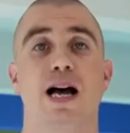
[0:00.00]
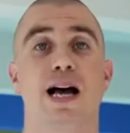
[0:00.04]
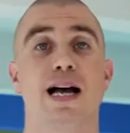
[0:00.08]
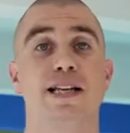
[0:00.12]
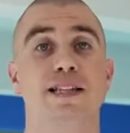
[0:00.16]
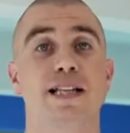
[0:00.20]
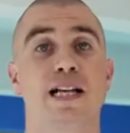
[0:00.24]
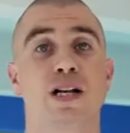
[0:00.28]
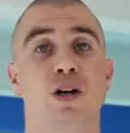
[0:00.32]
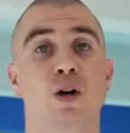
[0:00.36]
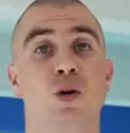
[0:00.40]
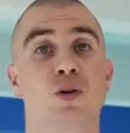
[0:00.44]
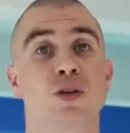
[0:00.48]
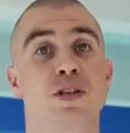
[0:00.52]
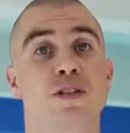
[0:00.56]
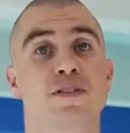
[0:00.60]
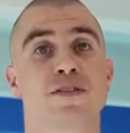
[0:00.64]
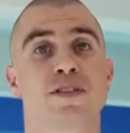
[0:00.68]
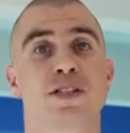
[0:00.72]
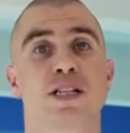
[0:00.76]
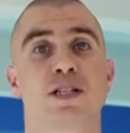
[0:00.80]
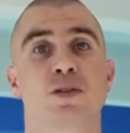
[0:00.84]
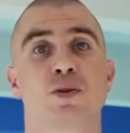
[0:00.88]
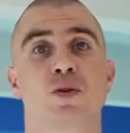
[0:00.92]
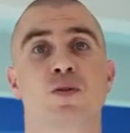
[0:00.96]
A na koniec
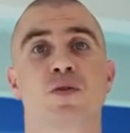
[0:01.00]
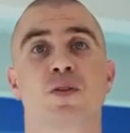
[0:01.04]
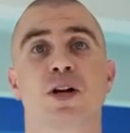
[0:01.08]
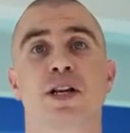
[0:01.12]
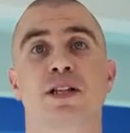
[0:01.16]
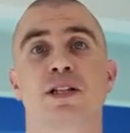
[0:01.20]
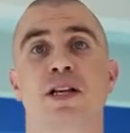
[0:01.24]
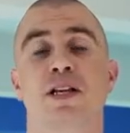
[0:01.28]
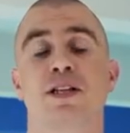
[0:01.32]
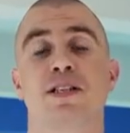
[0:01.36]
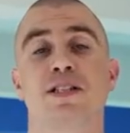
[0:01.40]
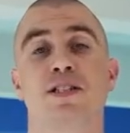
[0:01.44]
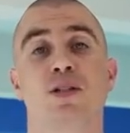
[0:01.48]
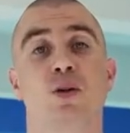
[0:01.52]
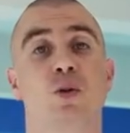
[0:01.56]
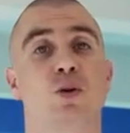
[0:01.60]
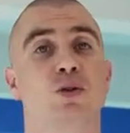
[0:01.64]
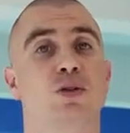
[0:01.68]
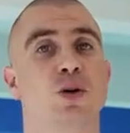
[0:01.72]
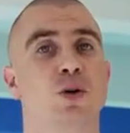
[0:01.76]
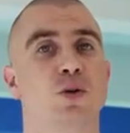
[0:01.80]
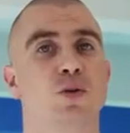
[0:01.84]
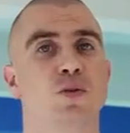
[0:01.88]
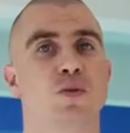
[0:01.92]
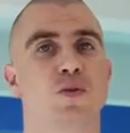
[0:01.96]
wskazówka dla
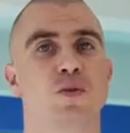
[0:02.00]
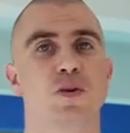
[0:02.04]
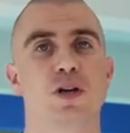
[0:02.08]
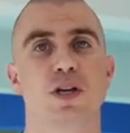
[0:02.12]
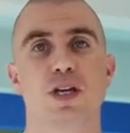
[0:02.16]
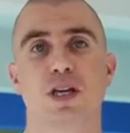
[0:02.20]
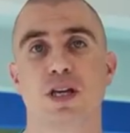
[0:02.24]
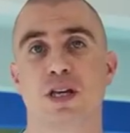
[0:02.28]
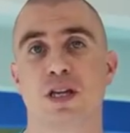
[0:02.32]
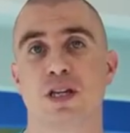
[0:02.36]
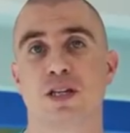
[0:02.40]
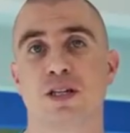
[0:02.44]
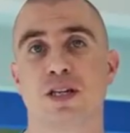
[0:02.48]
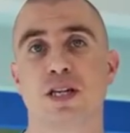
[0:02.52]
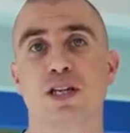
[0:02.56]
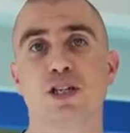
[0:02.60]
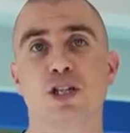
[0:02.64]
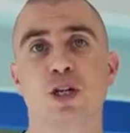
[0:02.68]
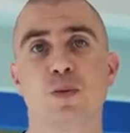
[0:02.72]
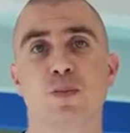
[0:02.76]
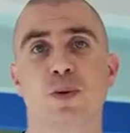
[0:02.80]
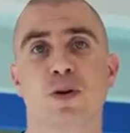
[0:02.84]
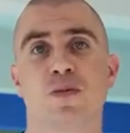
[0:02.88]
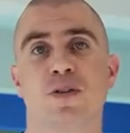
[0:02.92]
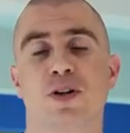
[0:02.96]
instruktorów.
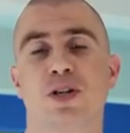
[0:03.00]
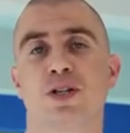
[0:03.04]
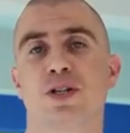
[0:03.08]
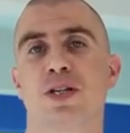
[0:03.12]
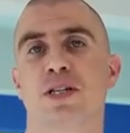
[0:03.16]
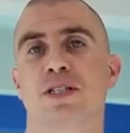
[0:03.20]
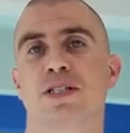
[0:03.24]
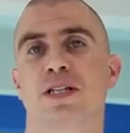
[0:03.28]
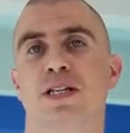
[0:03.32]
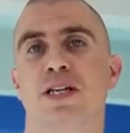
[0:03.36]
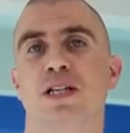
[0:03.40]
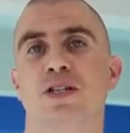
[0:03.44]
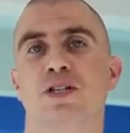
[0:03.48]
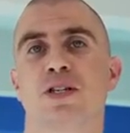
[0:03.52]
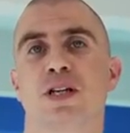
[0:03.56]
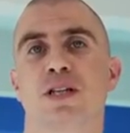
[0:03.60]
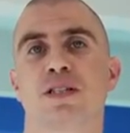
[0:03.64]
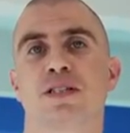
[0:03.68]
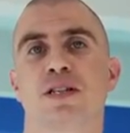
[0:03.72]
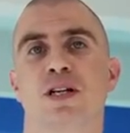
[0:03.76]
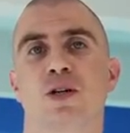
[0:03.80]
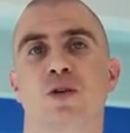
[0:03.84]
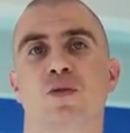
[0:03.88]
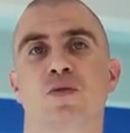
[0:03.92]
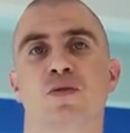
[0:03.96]
Jeśli prowadzicie zajęcia
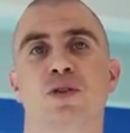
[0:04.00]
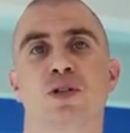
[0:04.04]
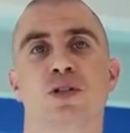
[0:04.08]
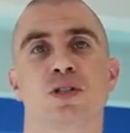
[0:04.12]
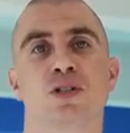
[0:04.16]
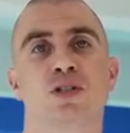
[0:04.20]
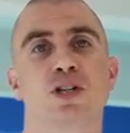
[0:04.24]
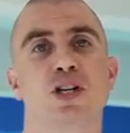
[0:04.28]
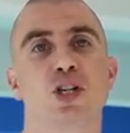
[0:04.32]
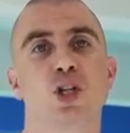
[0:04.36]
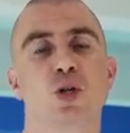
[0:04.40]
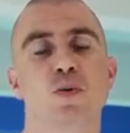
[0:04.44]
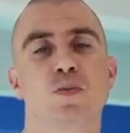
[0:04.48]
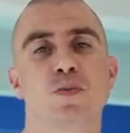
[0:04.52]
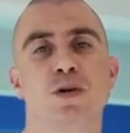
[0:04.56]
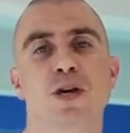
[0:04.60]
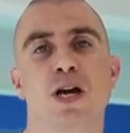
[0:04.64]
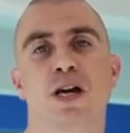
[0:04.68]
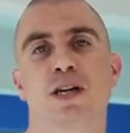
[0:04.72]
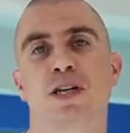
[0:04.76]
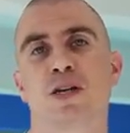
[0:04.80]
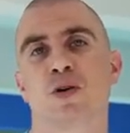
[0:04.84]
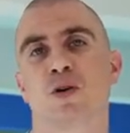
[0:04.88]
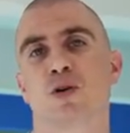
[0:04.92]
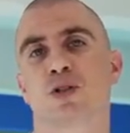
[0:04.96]
zarówno z dziećmi,
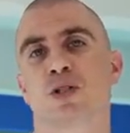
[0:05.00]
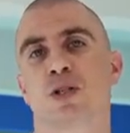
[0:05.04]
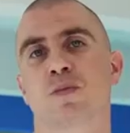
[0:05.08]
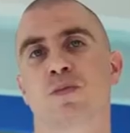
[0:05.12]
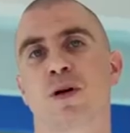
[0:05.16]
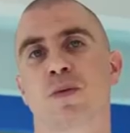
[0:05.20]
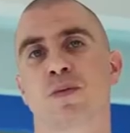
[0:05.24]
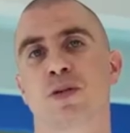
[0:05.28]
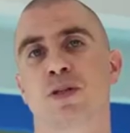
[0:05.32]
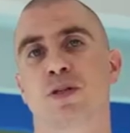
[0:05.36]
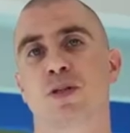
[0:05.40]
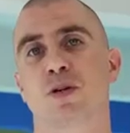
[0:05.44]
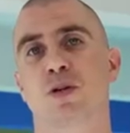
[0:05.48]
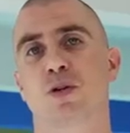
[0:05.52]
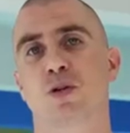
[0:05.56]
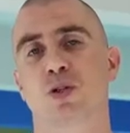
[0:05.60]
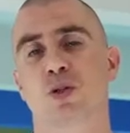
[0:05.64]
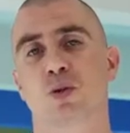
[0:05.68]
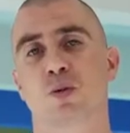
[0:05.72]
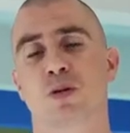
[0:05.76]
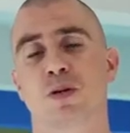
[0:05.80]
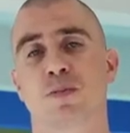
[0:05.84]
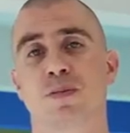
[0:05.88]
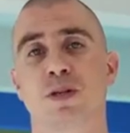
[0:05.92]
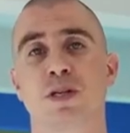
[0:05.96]
jak i osobami
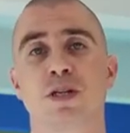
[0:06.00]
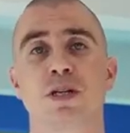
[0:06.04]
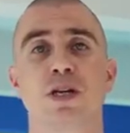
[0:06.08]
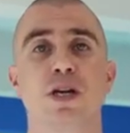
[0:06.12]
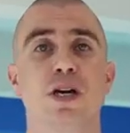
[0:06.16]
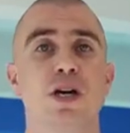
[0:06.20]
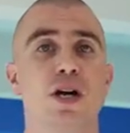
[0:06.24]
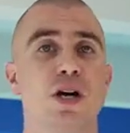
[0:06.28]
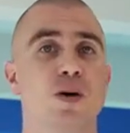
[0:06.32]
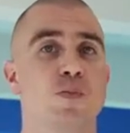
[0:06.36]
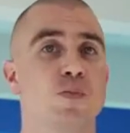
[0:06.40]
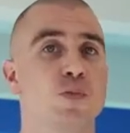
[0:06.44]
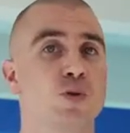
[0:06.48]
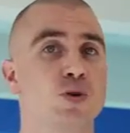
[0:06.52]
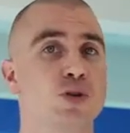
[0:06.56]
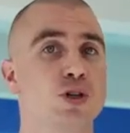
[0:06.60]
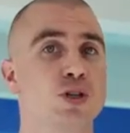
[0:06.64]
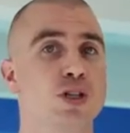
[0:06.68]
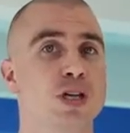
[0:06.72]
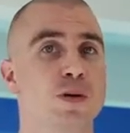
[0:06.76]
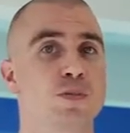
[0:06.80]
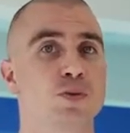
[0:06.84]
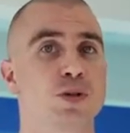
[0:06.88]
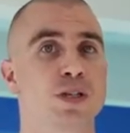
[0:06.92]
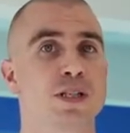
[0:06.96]
dorosłymi,
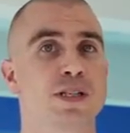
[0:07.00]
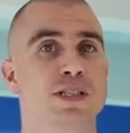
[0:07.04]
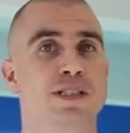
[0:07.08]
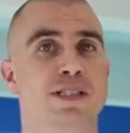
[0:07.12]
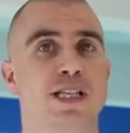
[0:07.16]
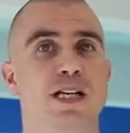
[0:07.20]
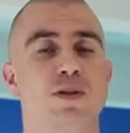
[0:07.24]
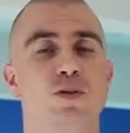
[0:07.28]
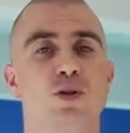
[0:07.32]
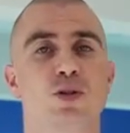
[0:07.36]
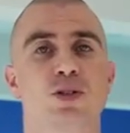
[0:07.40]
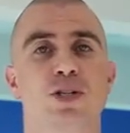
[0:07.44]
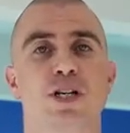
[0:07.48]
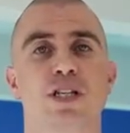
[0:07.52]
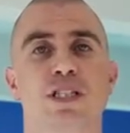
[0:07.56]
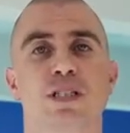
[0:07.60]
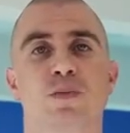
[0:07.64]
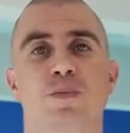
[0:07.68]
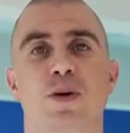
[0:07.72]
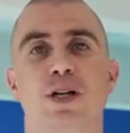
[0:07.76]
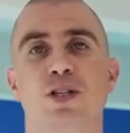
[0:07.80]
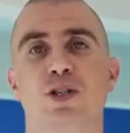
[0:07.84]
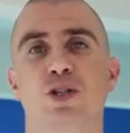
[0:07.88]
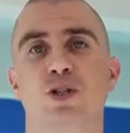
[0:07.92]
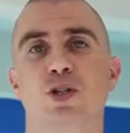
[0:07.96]
musicie przez cały czas
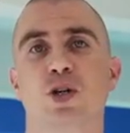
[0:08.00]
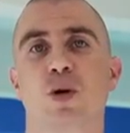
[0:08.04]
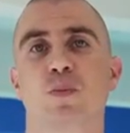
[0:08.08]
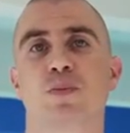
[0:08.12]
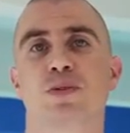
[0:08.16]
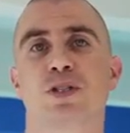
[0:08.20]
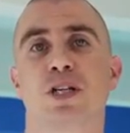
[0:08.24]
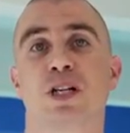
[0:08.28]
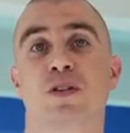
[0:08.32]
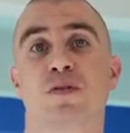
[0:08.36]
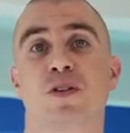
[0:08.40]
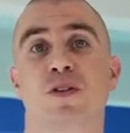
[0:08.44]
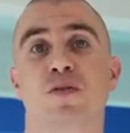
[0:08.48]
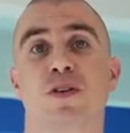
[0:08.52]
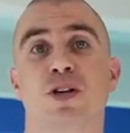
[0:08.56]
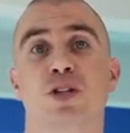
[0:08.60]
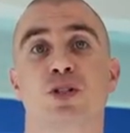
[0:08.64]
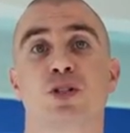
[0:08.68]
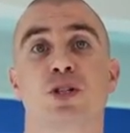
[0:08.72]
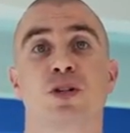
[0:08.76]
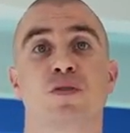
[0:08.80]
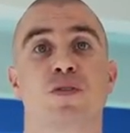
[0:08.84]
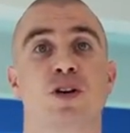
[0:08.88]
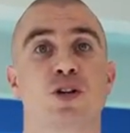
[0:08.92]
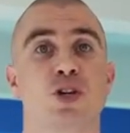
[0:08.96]
bacznie obserwować,
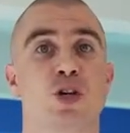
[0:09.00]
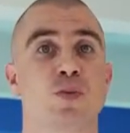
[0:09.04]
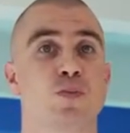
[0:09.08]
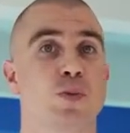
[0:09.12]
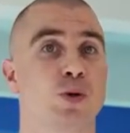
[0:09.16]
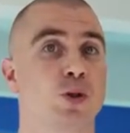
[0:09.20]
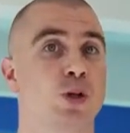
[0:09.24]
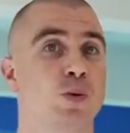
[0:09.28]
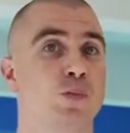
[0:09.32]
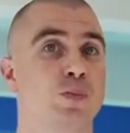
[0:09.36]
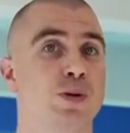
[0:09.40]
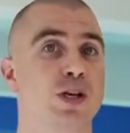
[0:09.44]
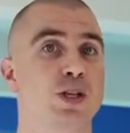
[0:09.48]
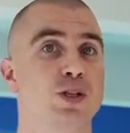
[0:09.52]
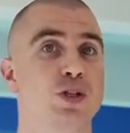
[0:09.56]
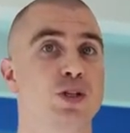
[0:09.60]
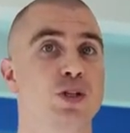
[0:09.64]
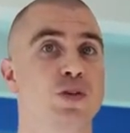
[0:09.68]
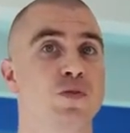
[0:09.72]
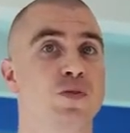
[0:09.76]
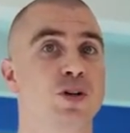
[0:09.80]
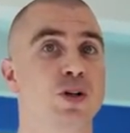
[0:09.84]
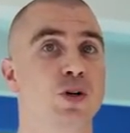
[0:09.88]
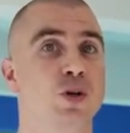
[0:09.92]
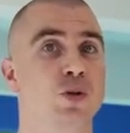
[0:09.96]
czy wasi
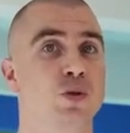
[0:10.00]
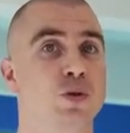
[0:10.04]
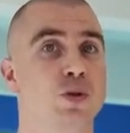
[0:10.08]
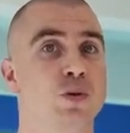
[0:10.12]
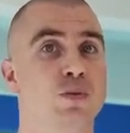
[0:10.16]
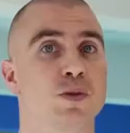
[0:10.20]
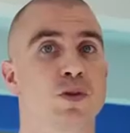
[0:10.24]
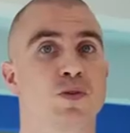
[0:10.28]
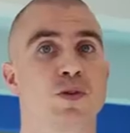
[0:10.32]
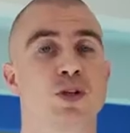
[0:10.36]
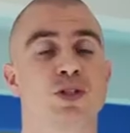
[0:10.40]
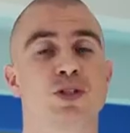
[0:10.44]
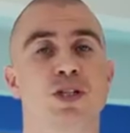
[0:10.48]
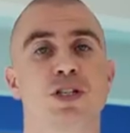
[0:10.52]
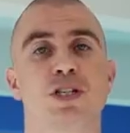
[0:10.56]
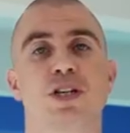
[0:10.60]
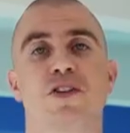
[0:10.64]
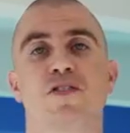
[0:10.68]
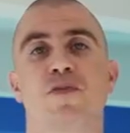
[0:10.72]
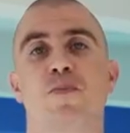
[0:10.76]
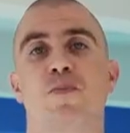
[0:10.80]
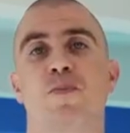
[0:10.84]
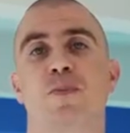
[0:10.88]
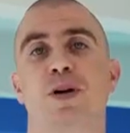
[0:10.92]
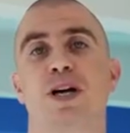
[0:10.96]
podopieczni wykonują
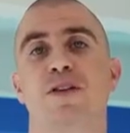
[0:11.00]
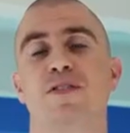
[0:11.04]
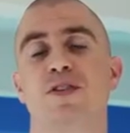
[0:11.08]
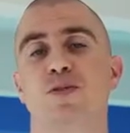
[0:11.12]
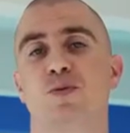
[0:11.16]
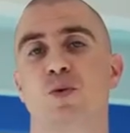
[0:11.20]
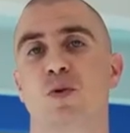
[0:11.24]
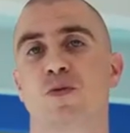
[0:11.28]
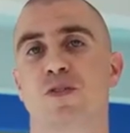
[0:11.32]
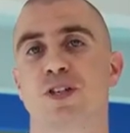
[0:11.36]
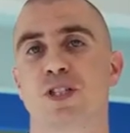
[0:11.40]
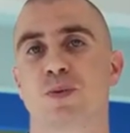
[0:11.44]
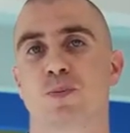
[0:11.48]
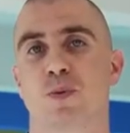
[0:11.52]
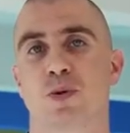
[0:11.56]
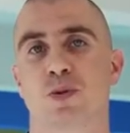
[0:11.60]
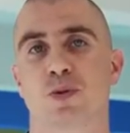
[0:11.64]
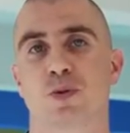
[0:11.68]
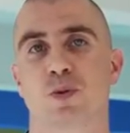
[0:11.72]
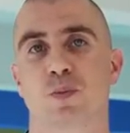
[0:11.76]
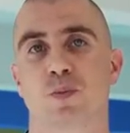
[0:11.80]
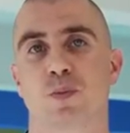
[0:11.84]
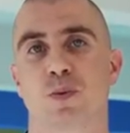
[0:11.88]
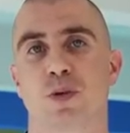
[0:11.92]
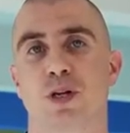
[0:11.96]
ćwiczenia w prawidłowy
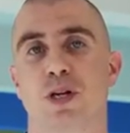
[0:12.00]
sposób.